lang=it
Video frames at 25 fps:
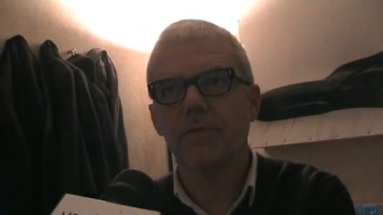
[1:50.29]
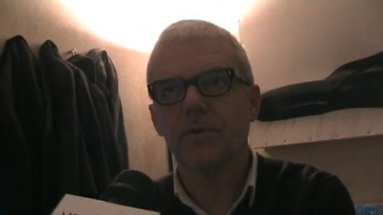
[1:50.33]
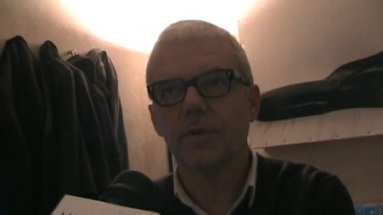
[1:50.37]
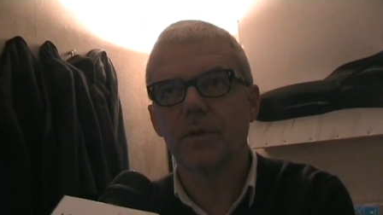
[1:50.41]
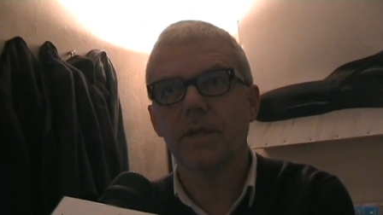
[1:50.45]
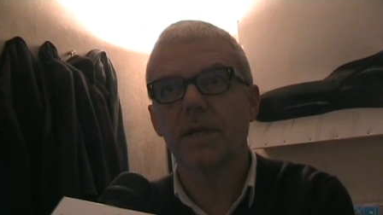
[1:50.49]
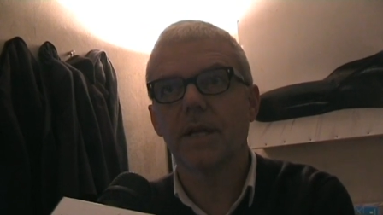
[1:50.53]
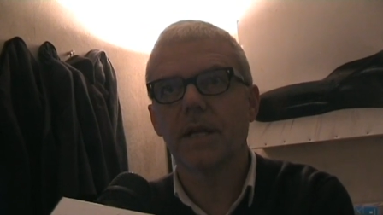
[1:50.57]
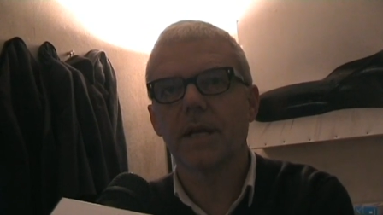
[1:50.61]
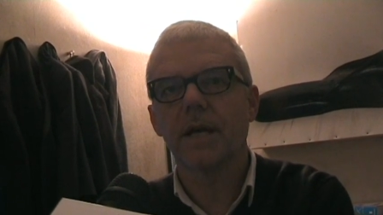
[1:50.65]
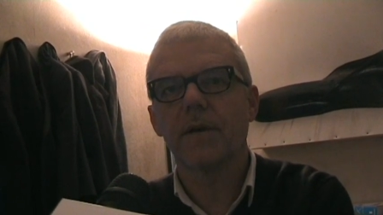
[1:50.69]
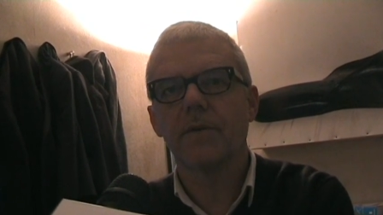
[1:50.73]
vuol
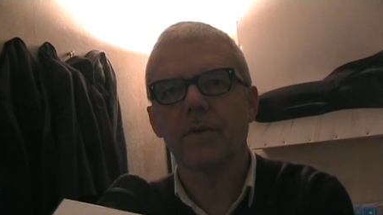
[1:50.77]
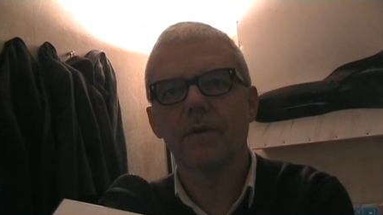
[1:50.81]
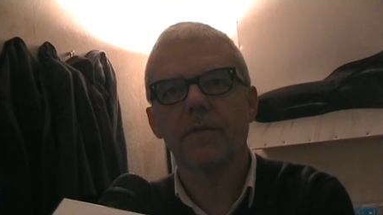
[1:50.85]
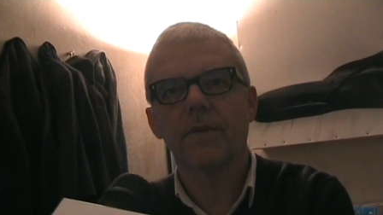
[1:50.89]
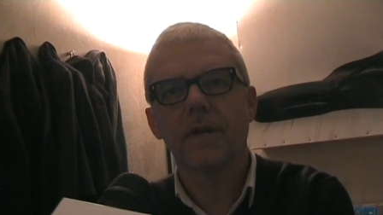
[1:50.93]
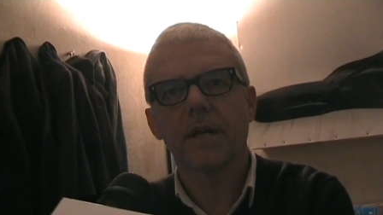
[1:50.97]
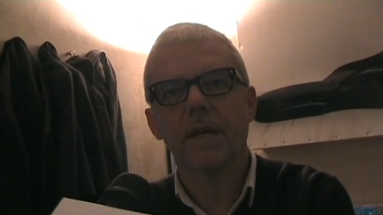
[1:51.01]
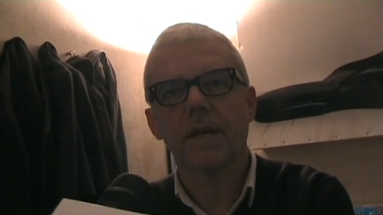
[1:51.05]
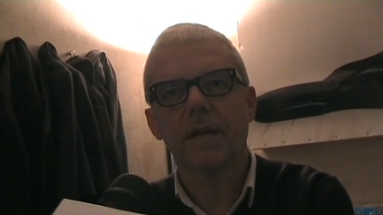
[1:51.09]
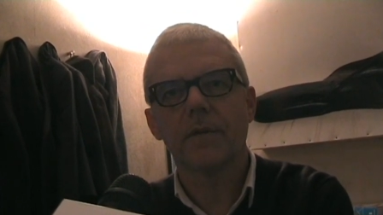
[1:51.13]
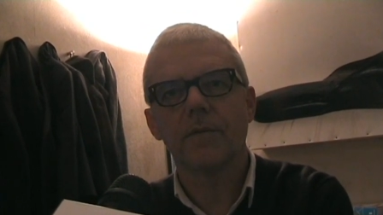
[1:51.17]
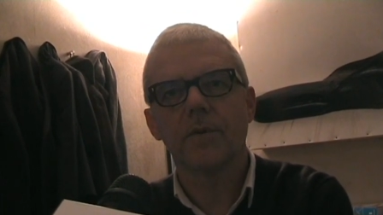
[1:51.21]
dire che è una
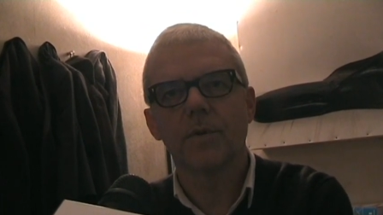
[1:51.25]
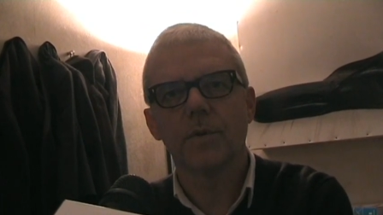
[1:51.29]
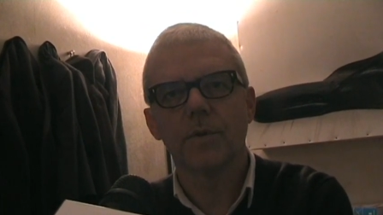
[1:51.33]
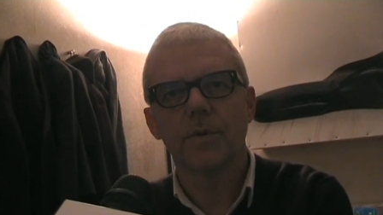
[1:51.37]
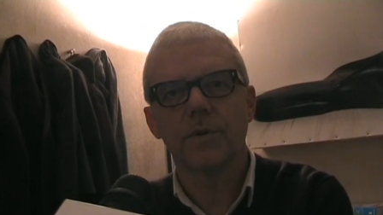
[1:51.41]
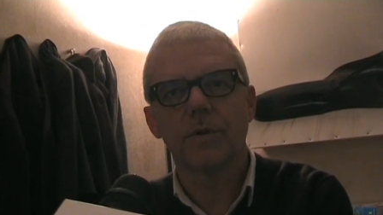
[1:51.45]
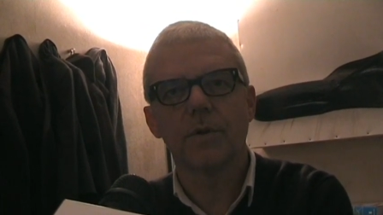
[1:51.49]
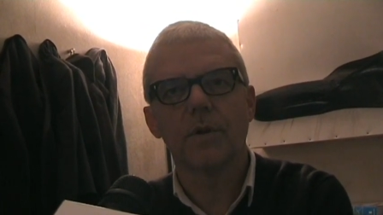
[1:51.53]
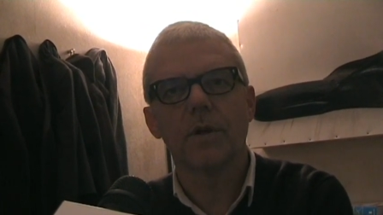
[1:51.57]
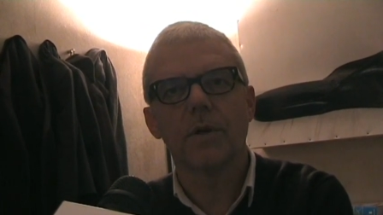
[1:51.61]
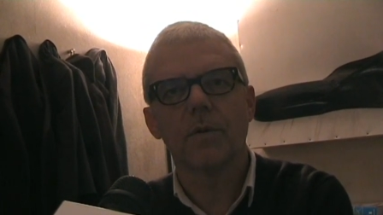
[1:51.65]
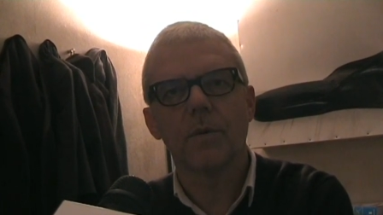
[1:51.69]
vera
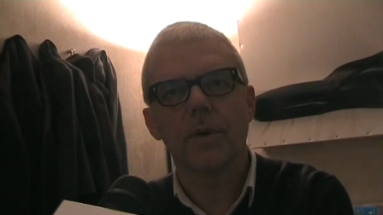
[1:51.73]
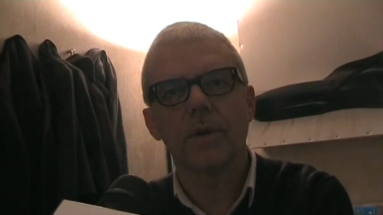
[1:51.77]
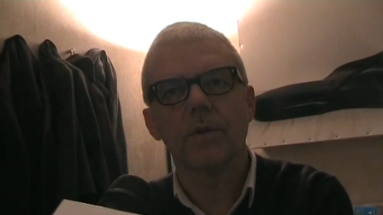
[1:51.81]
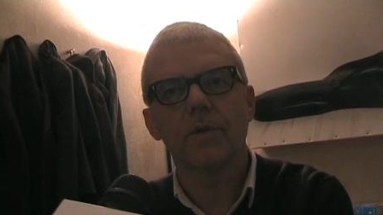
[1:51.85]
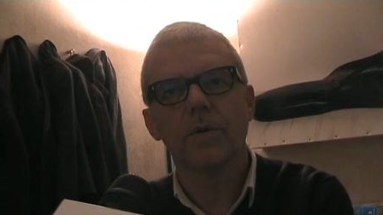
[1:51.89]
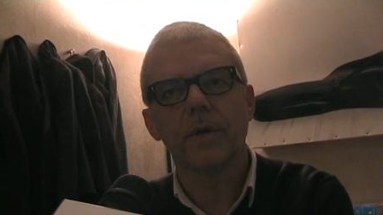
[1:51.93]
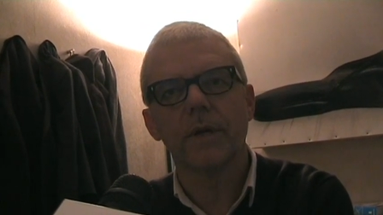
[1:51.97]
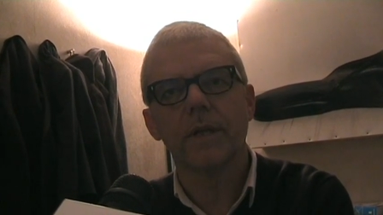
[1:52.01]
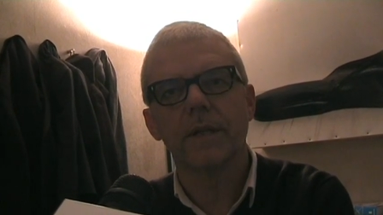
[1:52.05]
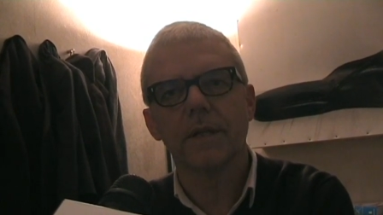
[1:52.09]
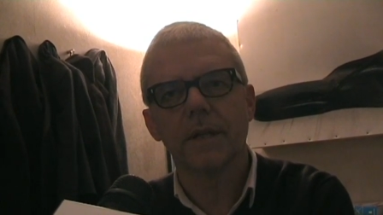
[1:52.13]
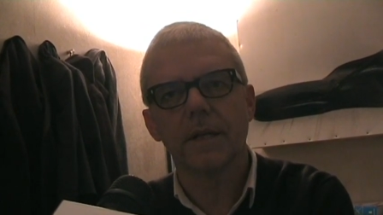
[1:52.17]
rivoluzione
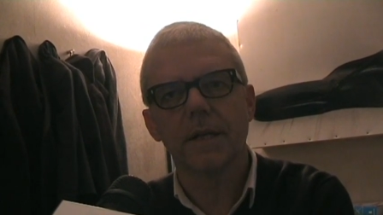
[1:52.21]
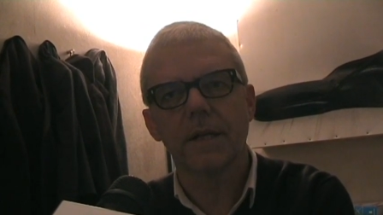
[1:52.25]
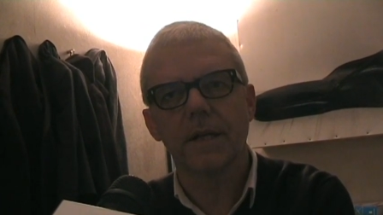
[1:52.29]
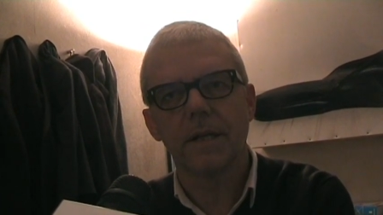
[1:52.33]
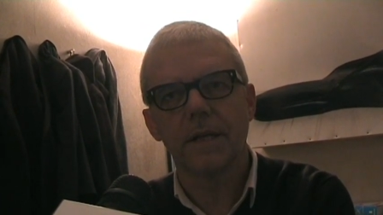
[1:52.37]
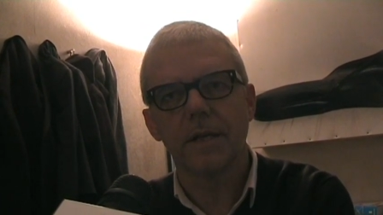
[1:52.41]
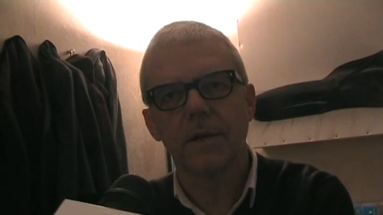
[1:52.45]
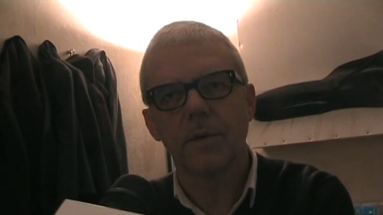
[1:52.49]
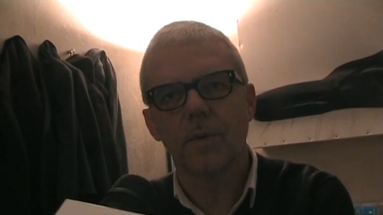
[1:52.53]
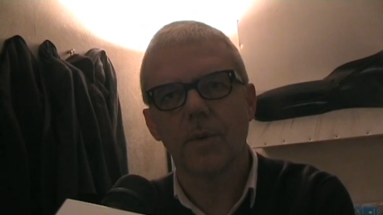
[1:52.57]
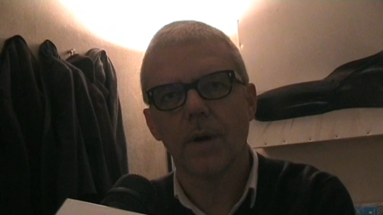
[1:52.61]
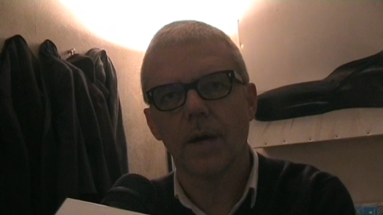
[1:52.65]
quando entra nel
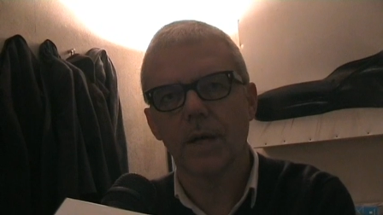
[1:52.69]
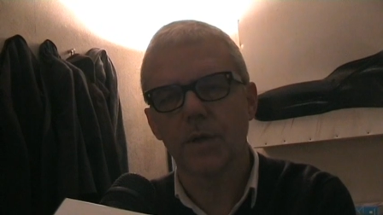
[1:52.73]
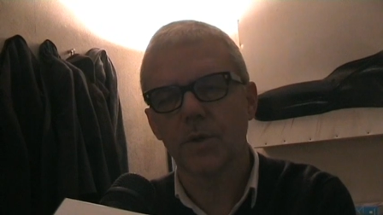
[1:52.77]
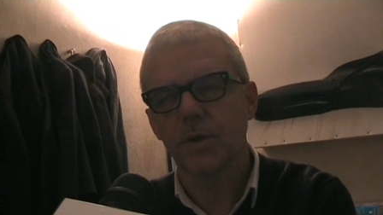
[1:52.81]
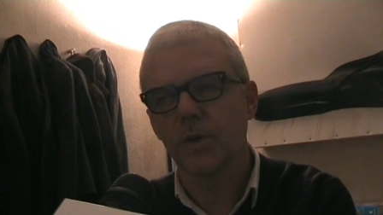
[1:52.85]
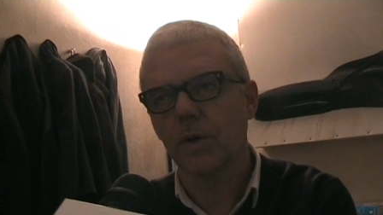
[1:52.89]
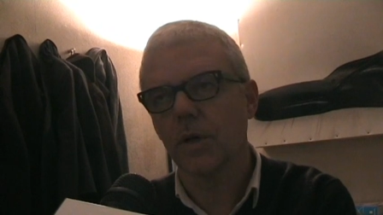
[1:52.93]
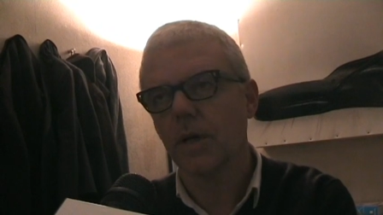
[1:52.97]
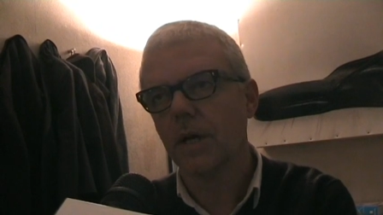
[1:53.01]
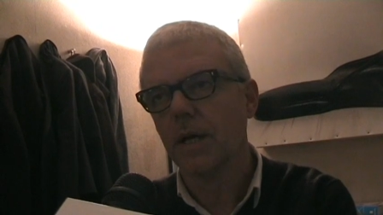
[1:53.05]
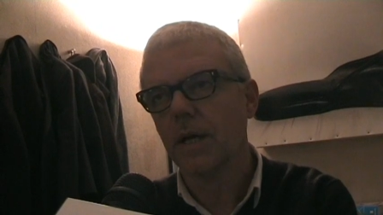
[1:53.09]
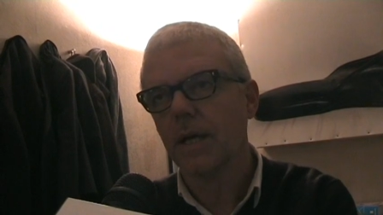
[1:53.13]

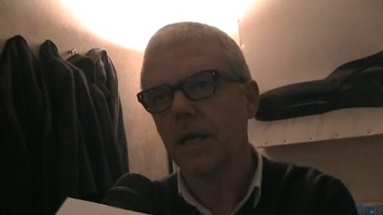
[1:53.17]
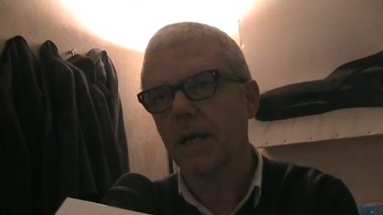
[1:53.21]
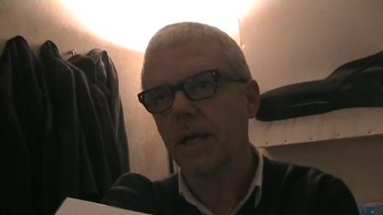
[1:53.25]
linguaggio